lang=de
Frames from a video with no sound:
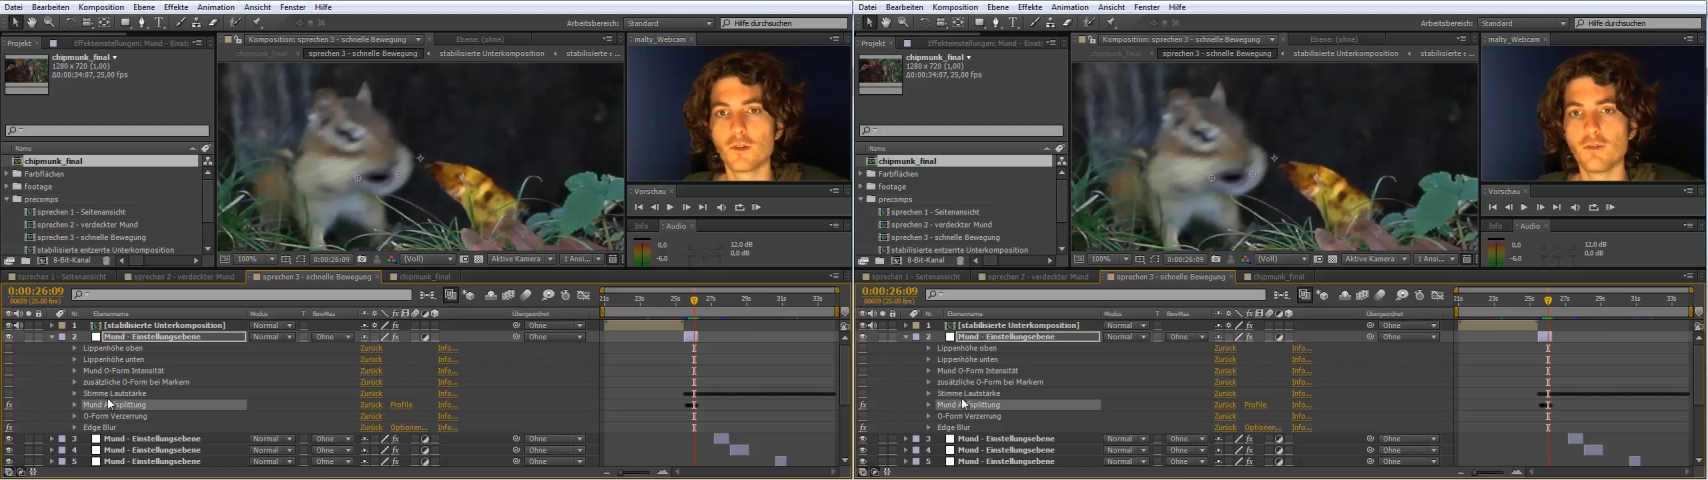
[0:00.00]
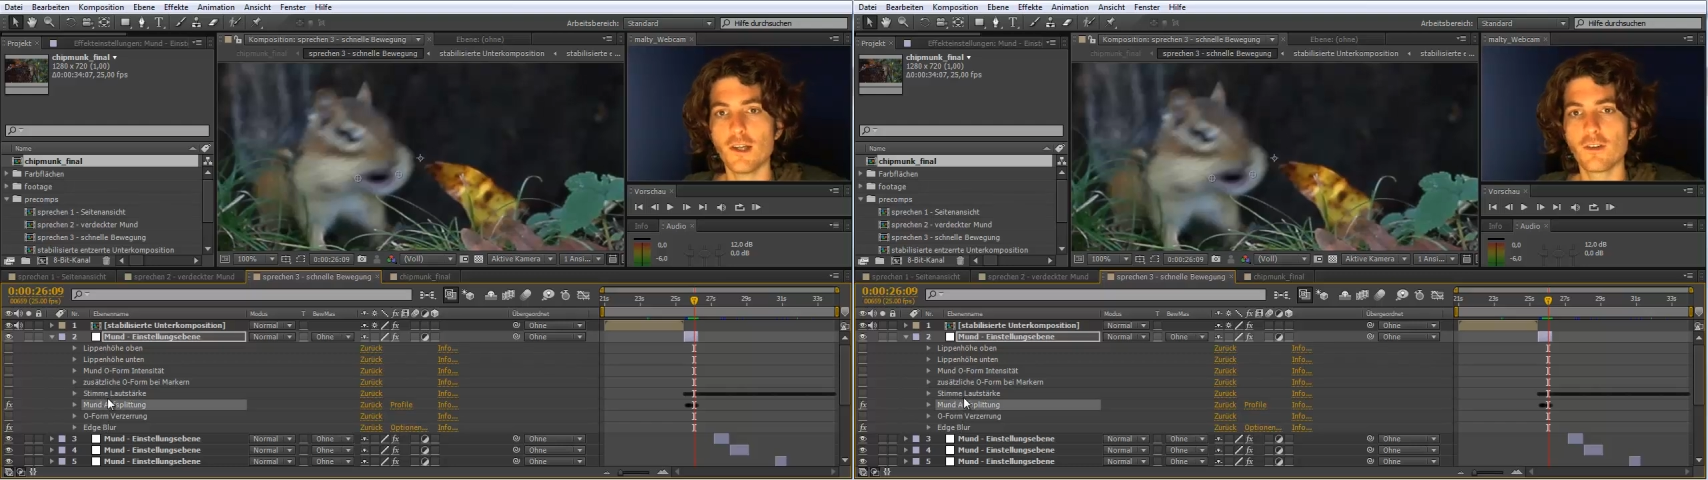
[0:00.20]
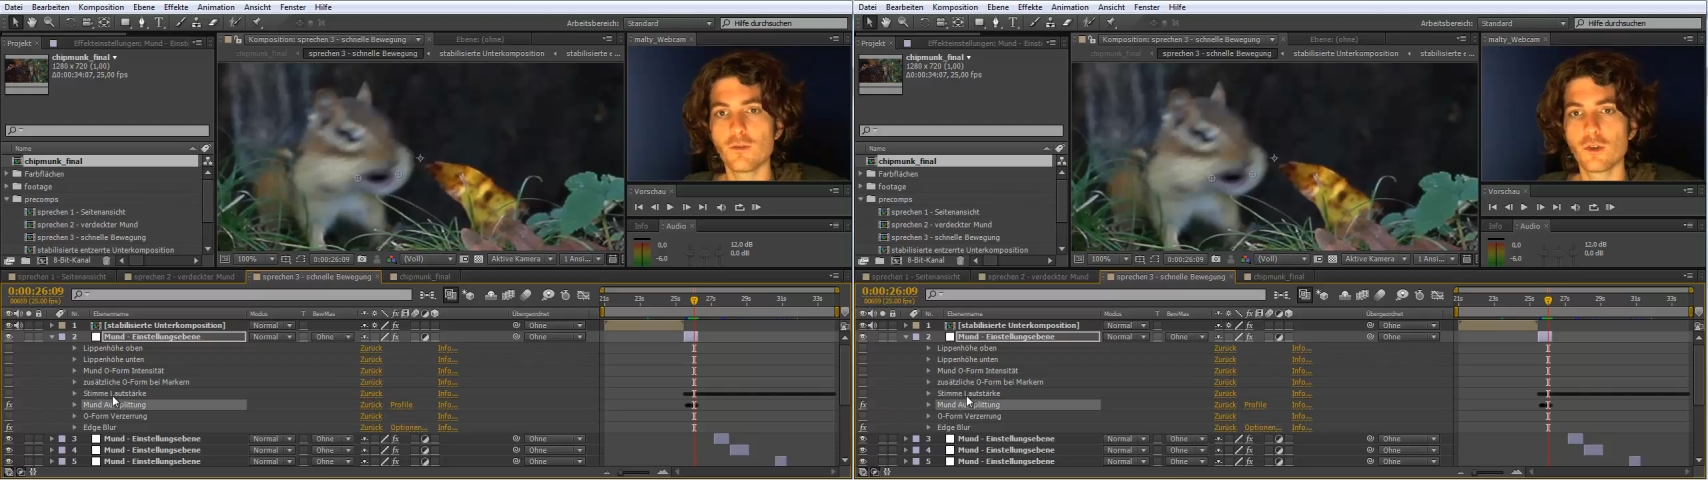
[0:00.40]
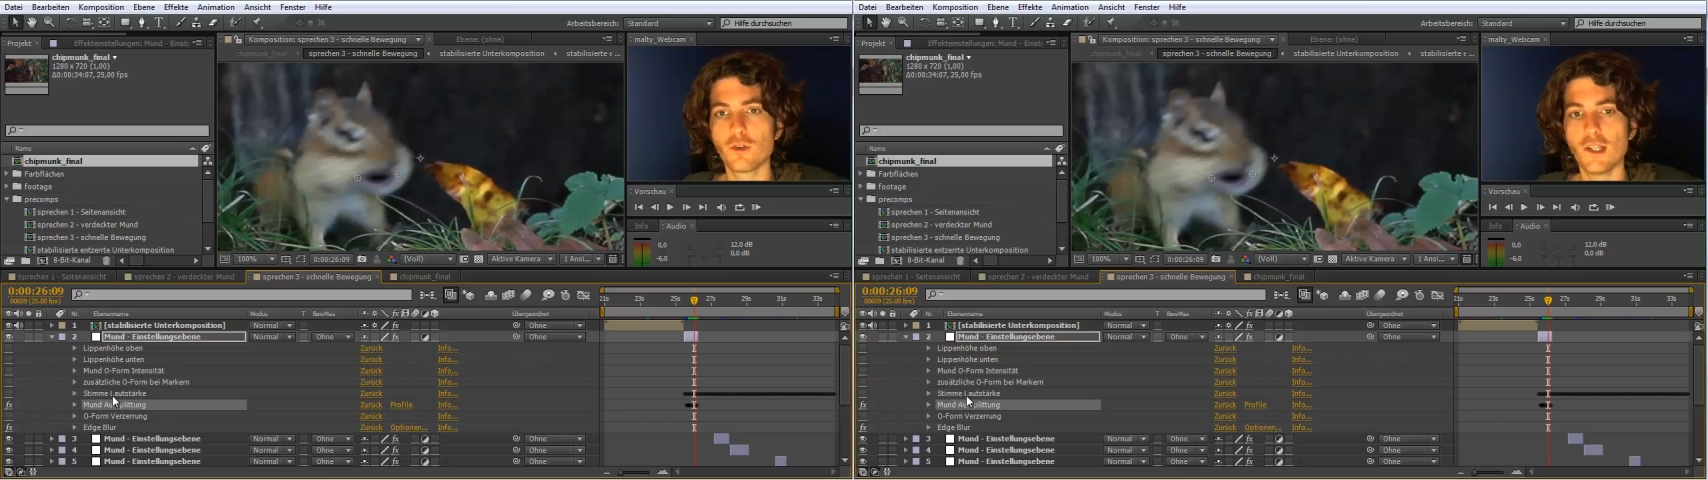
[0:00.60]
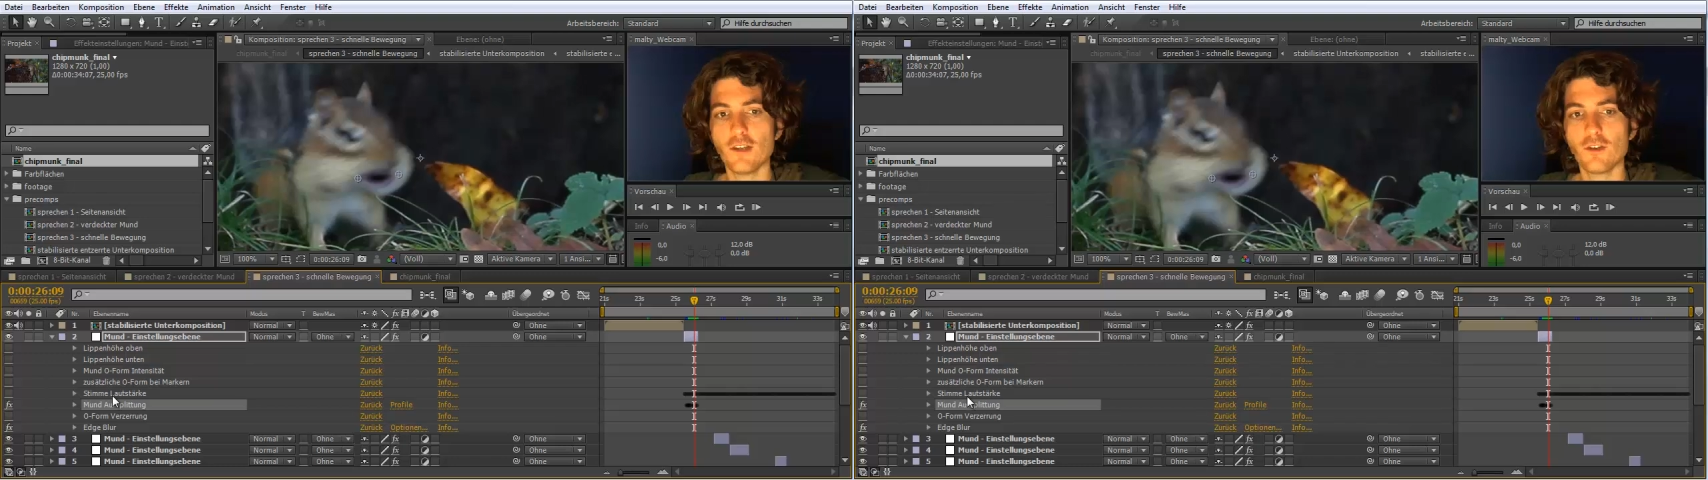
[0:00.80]
Und was,
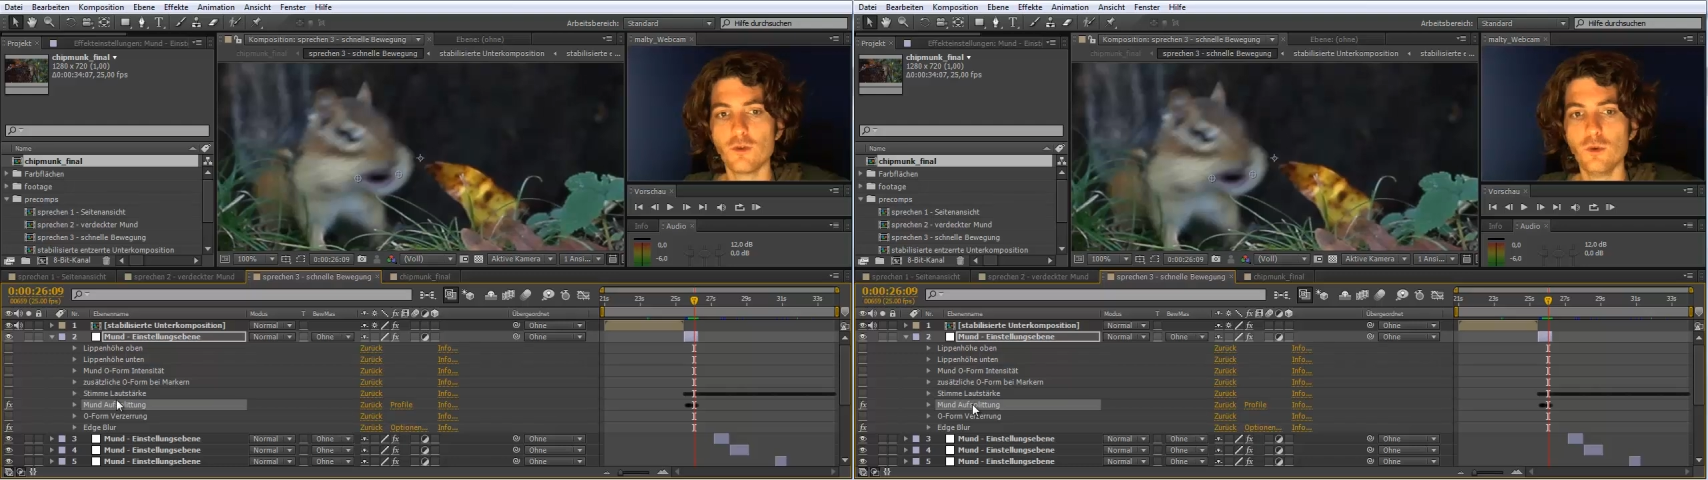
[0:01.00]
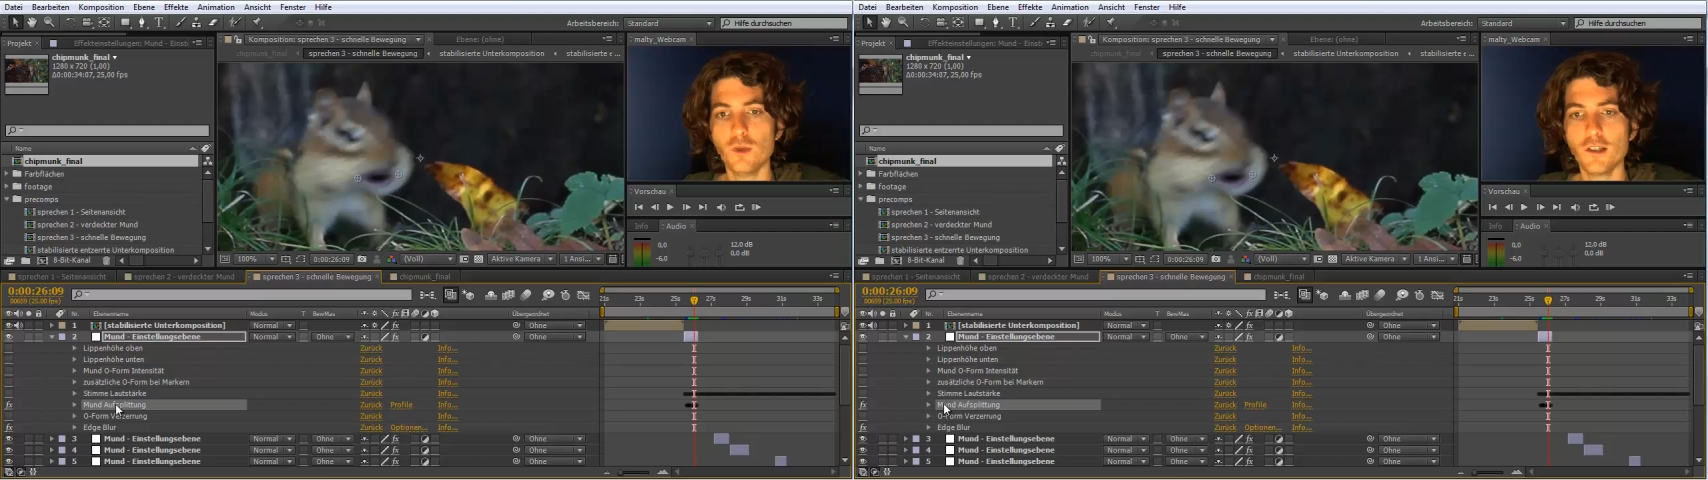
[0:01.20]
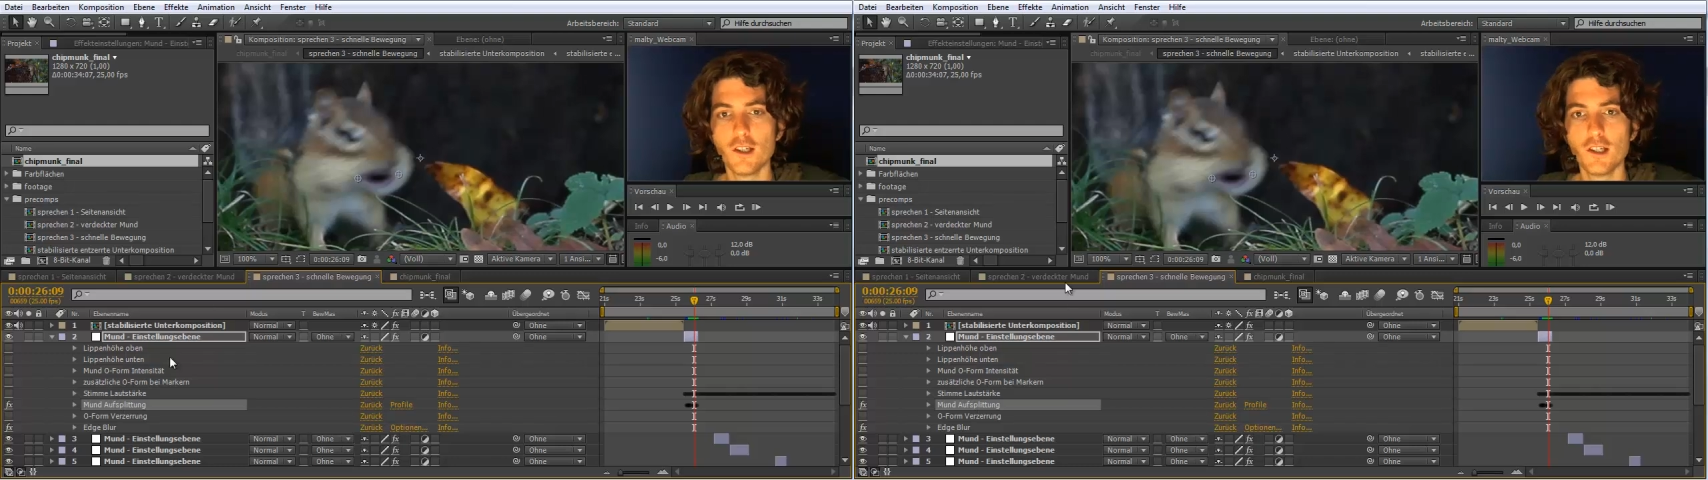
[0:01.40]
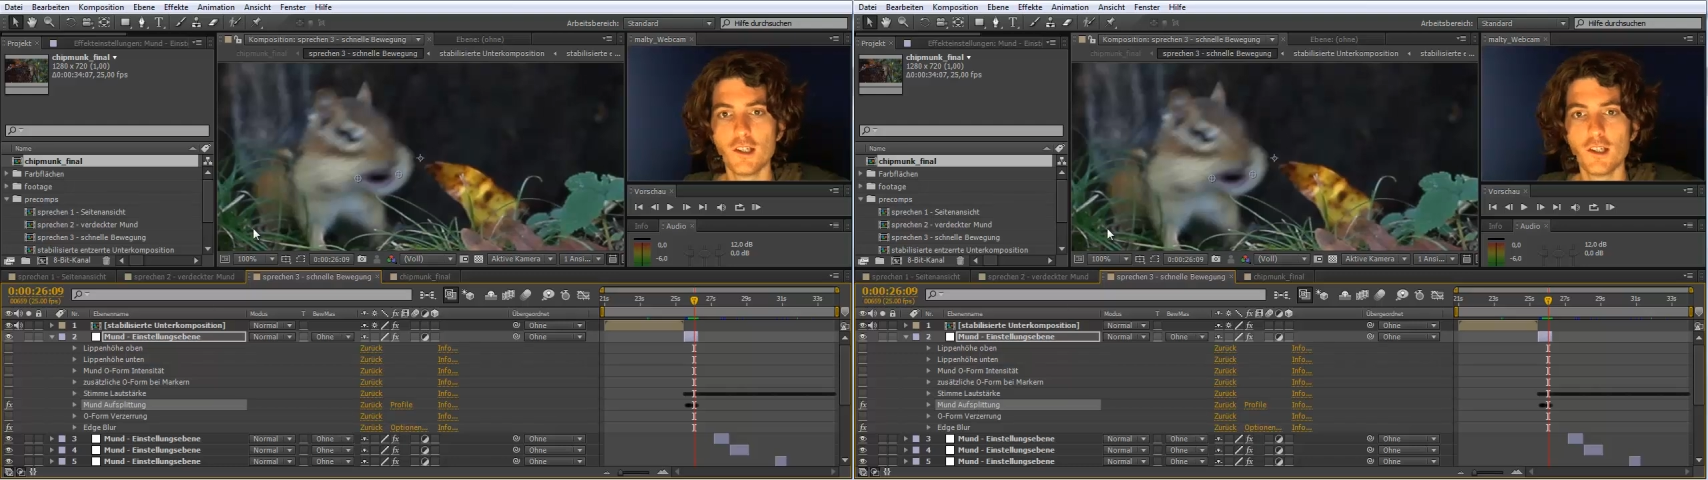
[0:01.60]
wozu das führt,